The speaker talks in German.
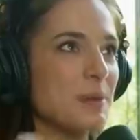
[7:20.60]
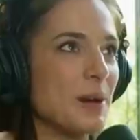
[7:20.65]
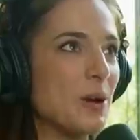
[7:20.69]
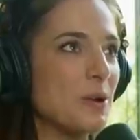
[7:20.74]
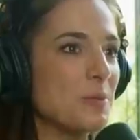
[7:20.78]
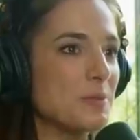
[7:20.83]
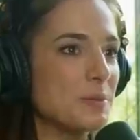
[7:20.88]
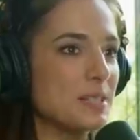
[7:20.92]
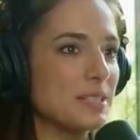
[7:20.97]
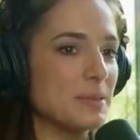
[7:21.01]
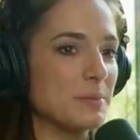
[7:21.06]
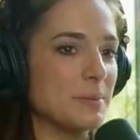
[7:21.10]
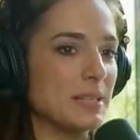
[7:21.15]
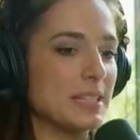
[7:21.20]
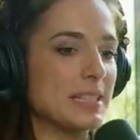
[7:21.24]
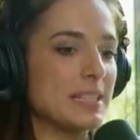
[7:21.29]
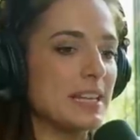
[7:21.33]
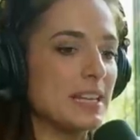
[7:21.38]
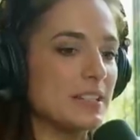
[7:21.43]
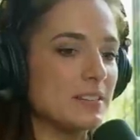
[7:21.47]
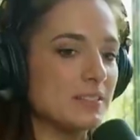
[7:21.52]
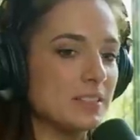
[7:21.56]
mir auch ein bisschen
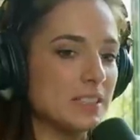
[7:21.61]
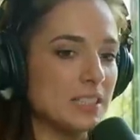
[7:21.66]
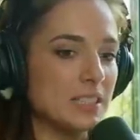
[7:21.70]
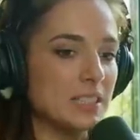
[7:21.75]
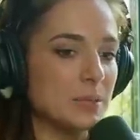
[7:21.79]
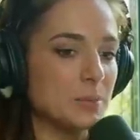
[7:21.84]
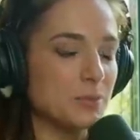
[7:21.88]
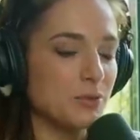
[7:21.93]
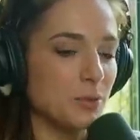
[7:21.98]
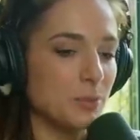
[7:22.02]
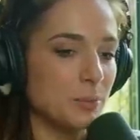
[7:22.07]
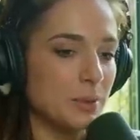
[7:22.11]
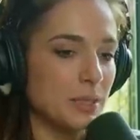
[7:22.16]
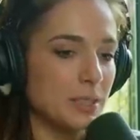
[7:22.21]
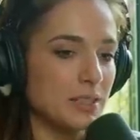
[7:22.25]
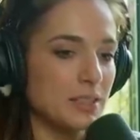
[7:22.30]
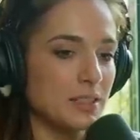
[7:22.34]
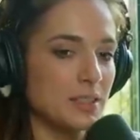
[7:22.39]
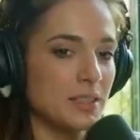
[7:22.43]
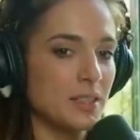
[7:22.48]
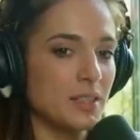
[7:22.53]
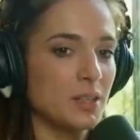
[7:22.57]
mehr Zeit wieder nehmen für
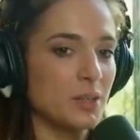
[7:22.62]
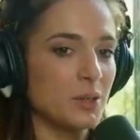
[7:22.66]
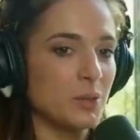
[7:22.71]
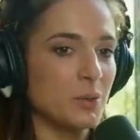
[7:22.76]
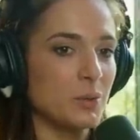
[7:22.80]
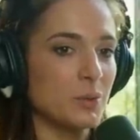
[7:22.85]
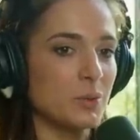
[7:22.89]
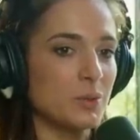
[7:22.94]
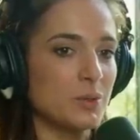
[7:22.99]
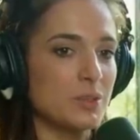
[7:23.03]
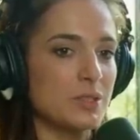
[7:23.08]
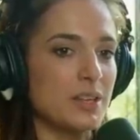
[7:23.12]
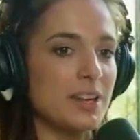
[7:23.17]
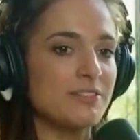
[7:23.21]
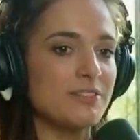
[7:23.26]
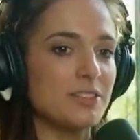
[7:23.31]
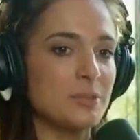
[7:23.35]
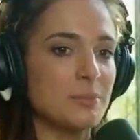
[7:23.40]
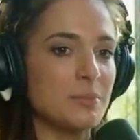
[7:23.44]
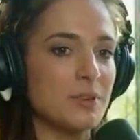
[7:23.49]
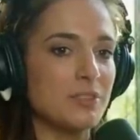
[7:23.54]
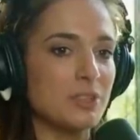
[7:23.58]
mich und
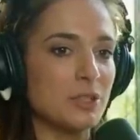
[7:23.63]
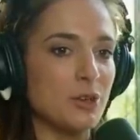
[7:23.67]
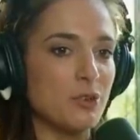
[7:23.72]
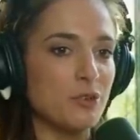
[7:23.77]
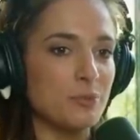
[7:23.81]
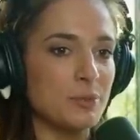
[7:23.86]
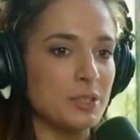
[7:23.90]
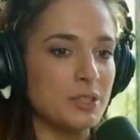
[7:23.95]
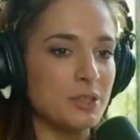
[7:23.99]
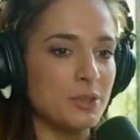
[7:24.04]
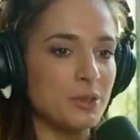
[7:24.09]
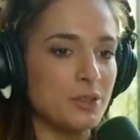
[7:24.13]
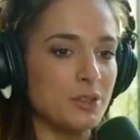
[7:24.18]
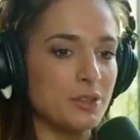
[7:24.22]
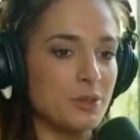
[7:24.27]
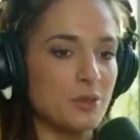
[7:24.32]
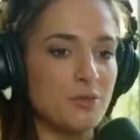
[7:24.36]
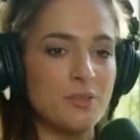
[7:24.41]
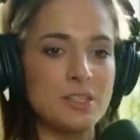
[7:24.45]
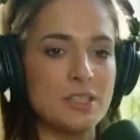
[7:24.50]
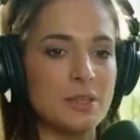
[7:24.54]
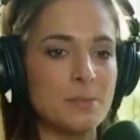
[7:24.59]
einfach mal wieder auf mich hören,
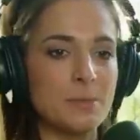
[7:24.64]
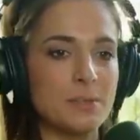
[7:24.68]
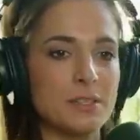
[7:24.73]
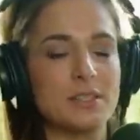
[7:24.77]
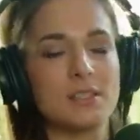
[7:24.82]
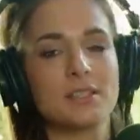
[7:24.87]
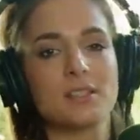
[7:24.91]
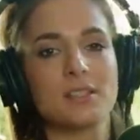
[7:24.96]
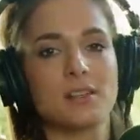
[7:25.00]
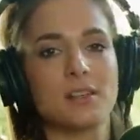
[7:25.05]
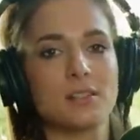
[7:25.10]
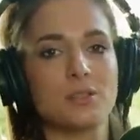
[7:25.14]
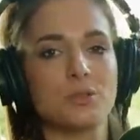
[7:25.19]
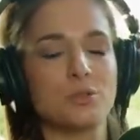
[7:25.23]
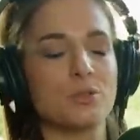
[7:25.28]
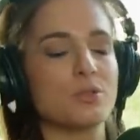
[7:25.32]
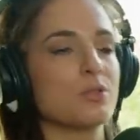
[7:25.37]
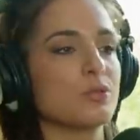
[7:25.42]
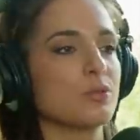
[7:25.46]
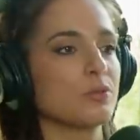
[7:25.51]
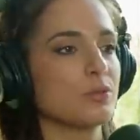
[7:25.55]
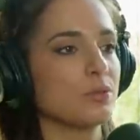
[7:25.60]
auf was habe ich jetzt gerade
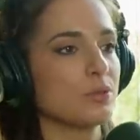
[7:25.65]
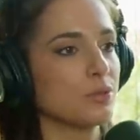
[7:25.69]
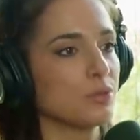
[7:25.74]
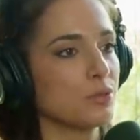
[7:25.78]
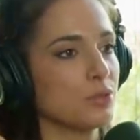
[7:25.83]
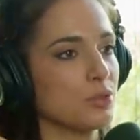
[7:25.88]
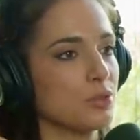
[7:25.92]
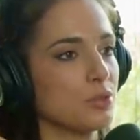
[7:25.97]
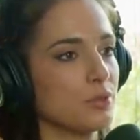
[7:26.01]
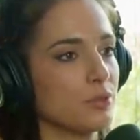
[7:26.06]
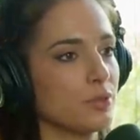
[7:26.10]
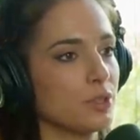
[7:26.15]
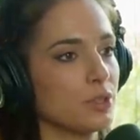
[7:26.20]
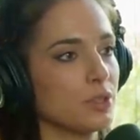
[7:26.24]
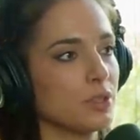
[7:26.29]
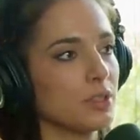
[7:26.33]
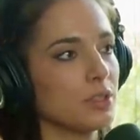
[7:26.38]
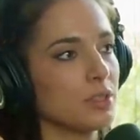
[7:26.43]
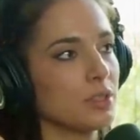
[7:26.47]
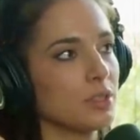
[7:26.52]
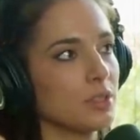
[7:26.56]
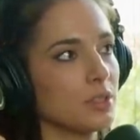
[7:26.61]
Lust. Und das
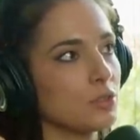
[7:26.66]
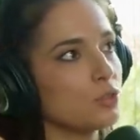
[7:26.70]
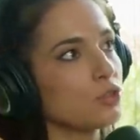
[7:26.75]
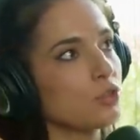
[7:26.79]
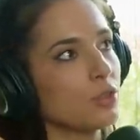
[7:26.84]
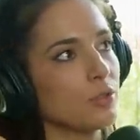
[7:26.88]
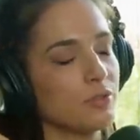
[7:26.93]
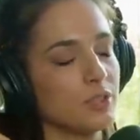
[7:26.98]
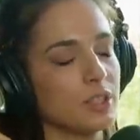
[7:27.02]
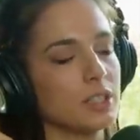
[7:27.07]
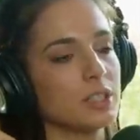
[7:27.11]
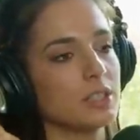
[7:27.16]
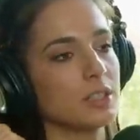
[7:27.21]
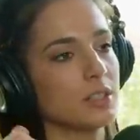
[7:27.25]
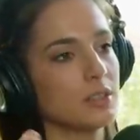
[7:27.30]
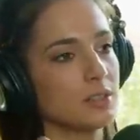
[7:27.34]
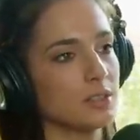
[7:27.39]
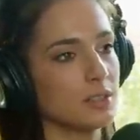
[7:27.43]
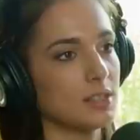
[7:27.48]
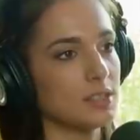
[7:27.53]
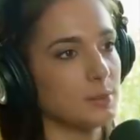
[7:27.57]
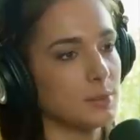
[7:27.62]
finde ich, ist schon
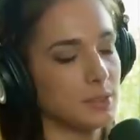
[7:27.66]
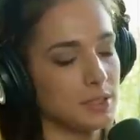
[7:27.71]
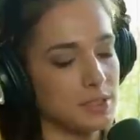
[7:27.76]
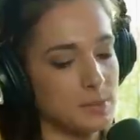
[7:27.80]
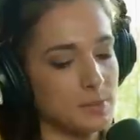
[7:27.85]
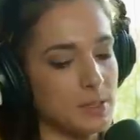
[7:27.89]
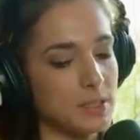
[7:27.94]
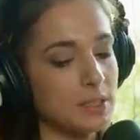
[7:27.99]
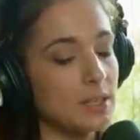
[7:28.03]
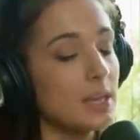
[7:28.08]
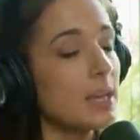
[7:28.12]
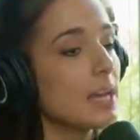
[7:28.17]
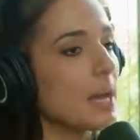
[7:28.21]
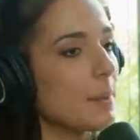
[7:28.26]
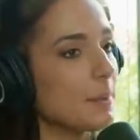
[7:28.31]
wichtig, dass man das macht.